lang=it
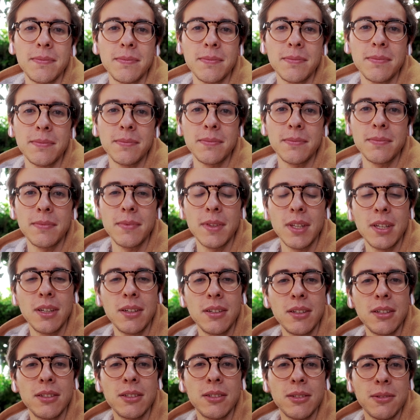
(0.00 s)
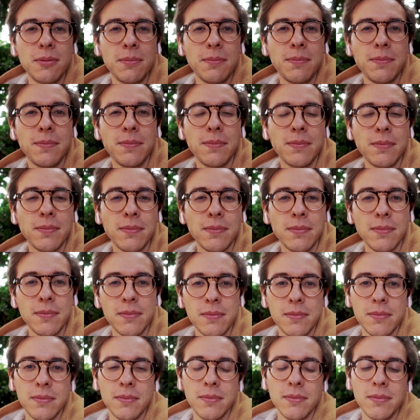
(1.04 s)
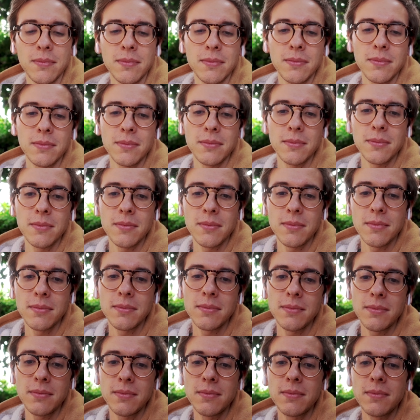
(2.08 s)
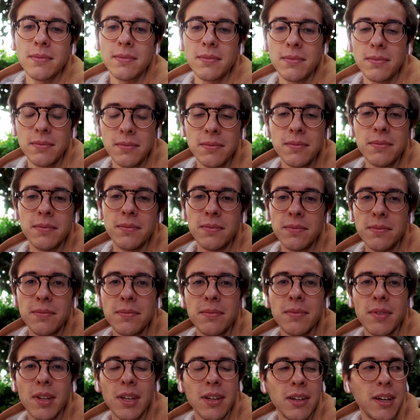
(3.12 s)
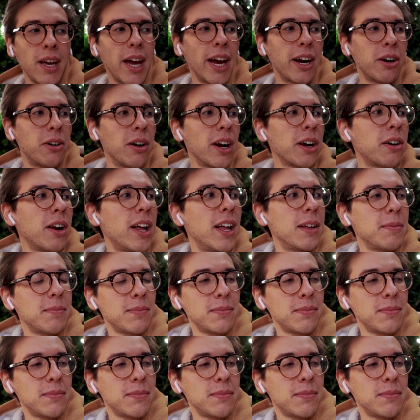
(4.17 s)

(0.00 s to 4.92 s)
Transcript: eh, in linea di massima potrei anche consigliarle, sinceramente. Mm. Eh, metto, quella...